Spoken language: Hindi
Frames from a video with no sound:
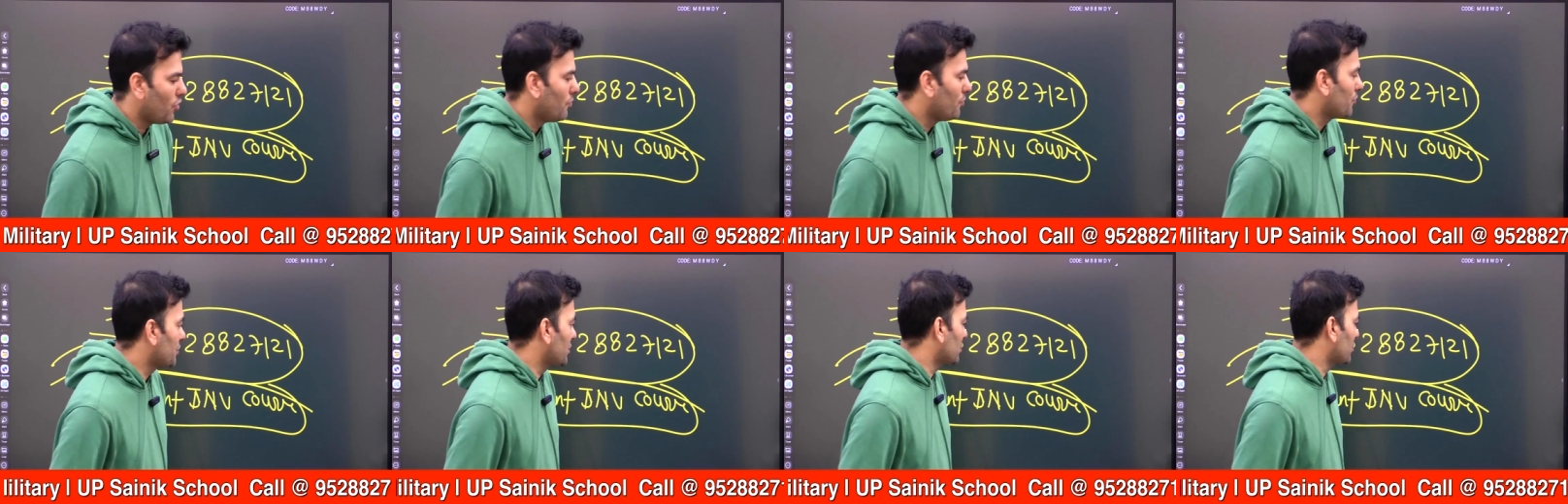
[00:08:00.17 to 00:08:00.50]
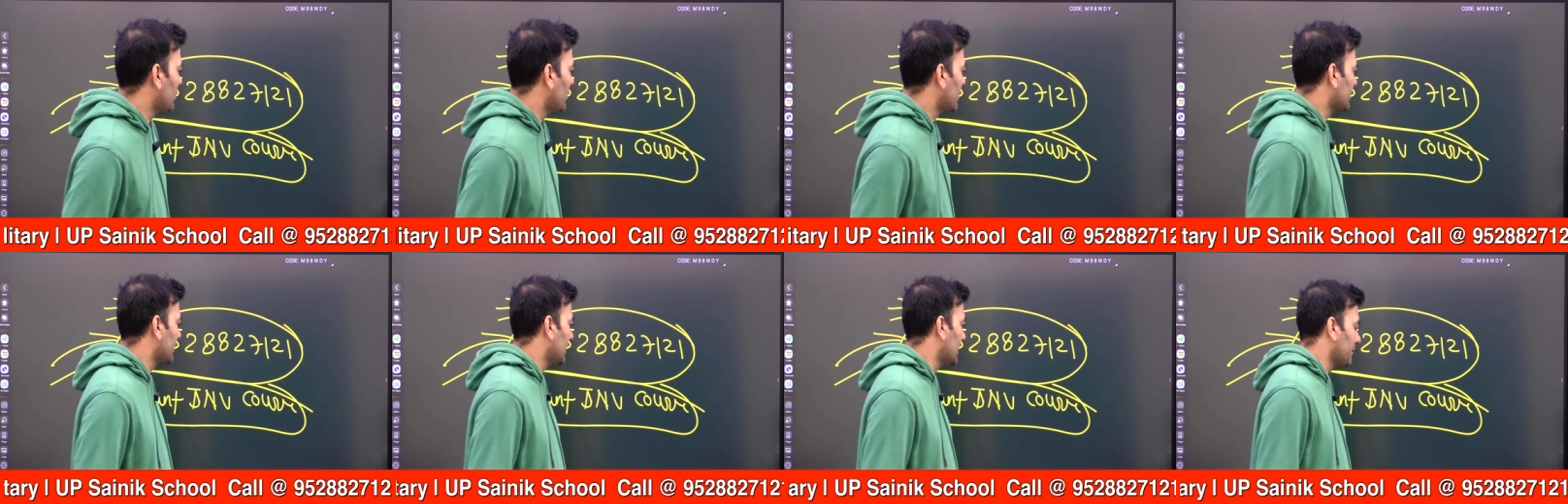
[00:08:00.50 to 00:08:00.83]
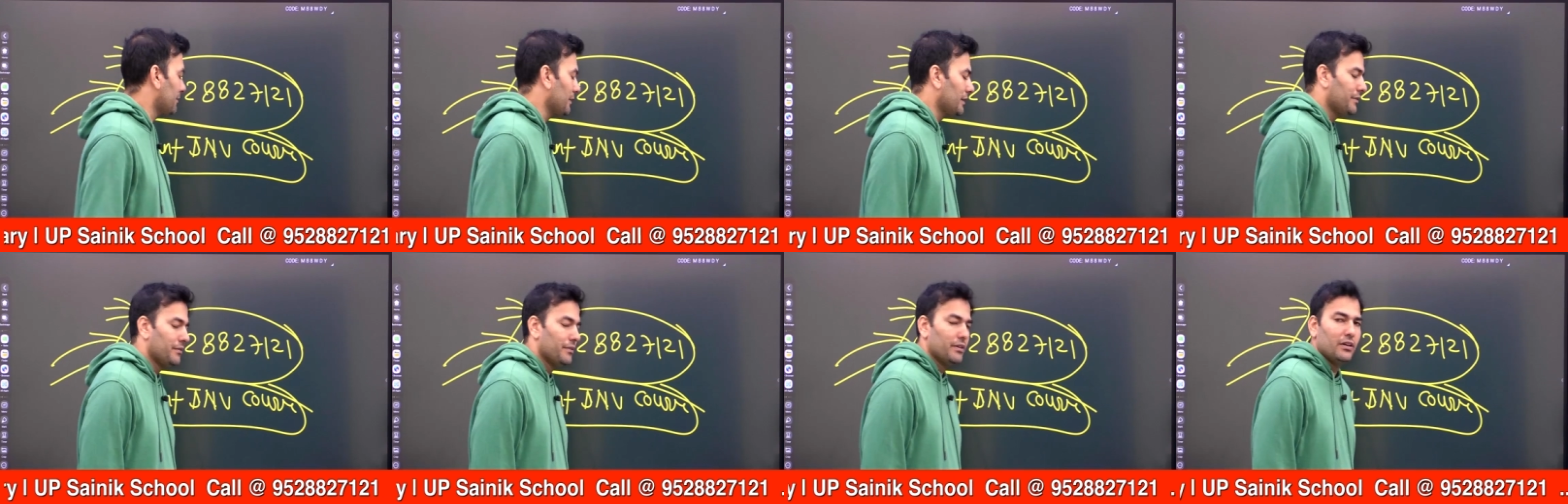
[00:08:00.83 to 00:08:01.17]
मुझे तो लगता नहीं
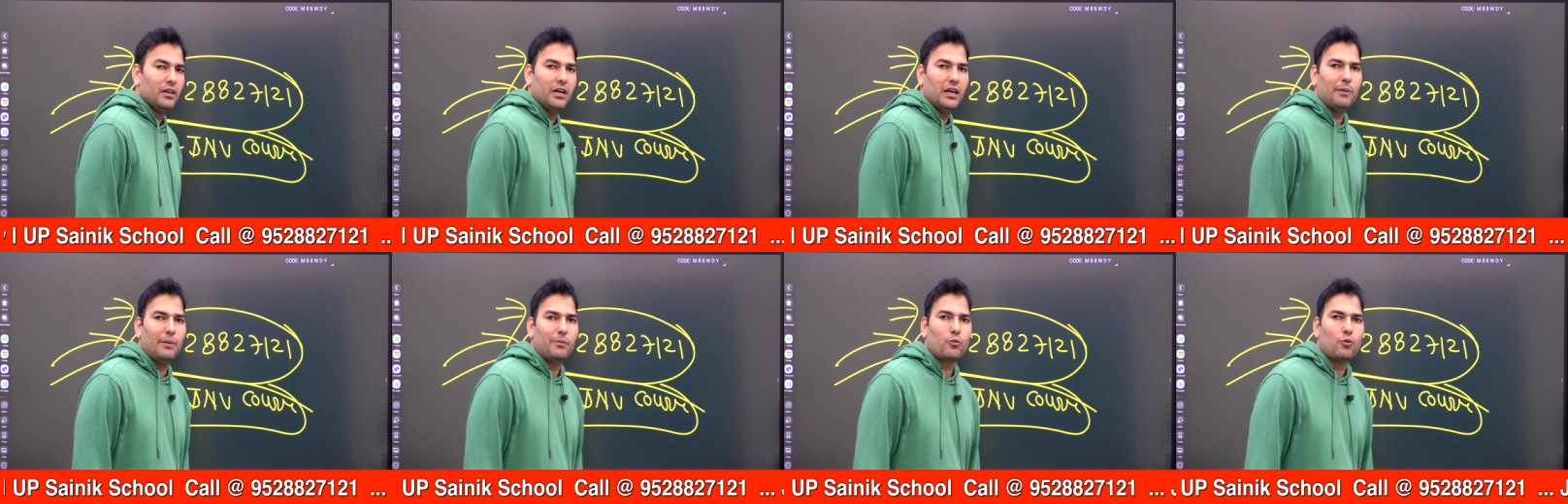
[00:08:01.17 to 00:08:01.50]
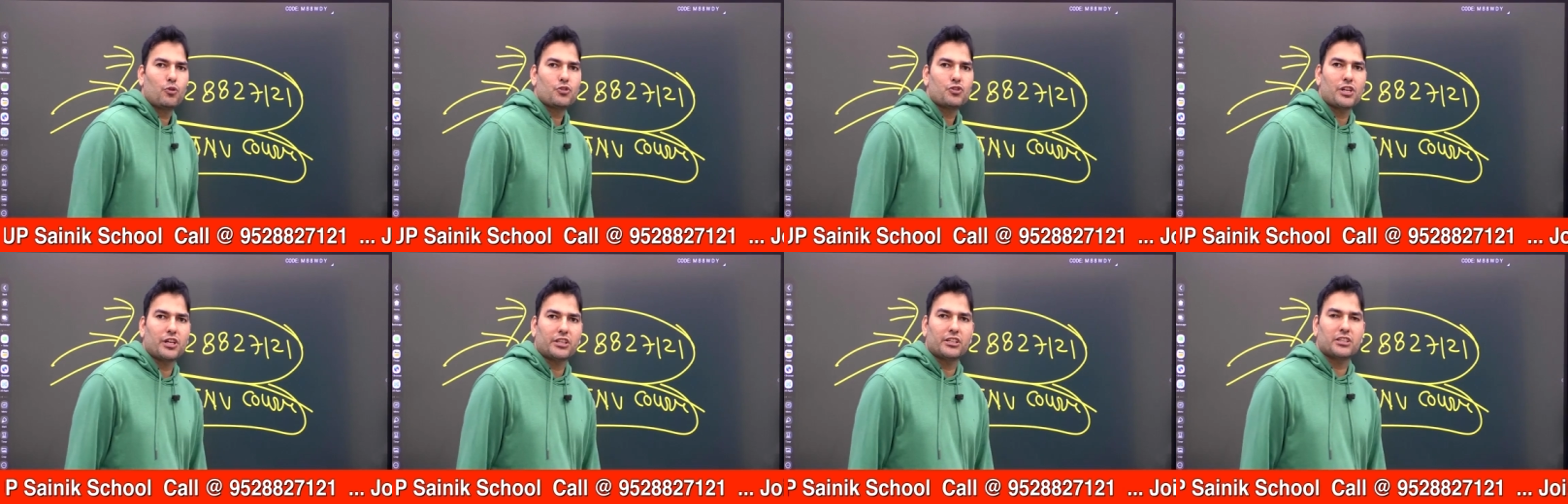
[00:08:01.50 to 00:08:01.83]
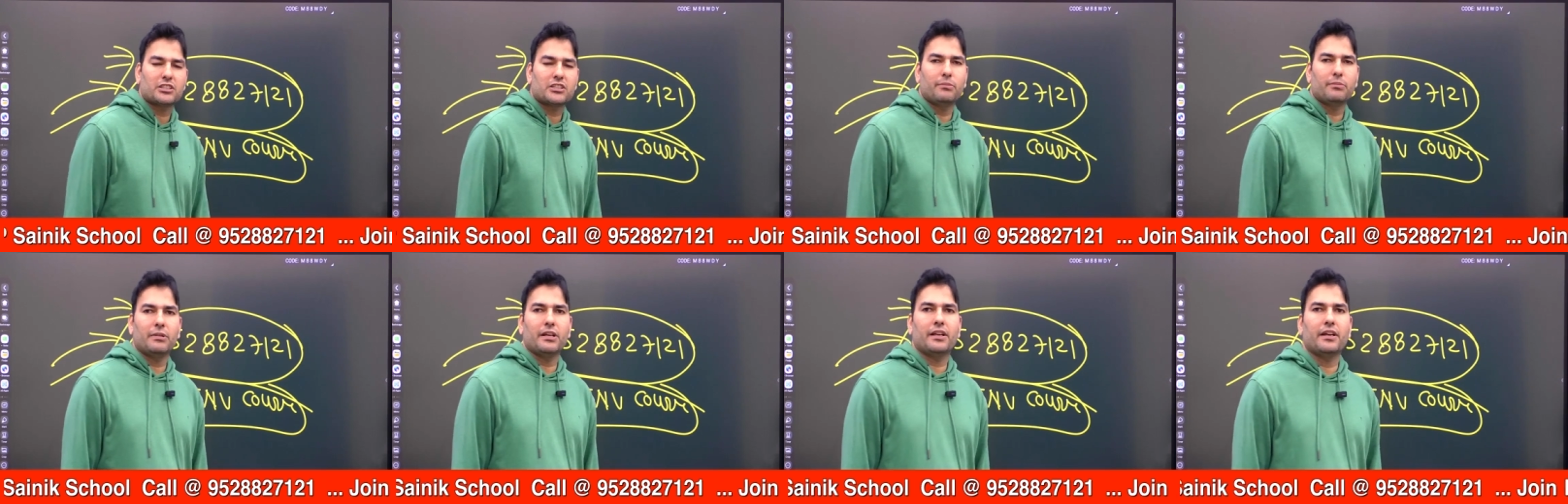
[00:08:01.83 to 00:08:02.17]
भाई अब कुछ ज्यादा
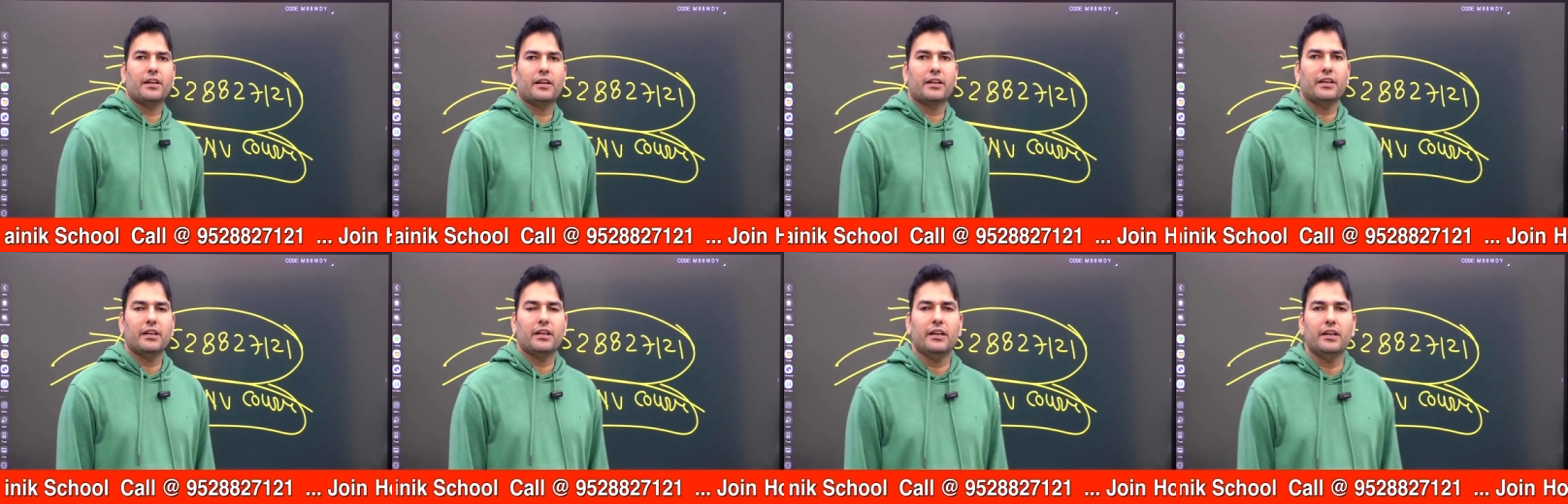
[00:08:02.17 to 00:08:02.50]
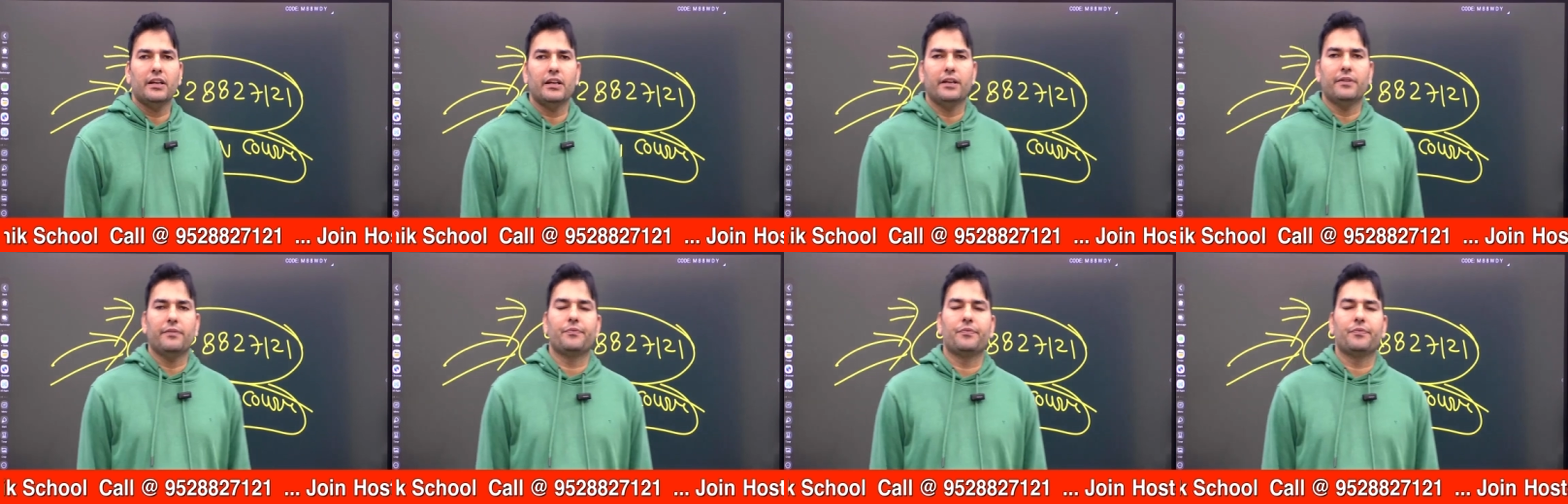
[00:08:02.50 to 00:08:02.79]
समय रह गया है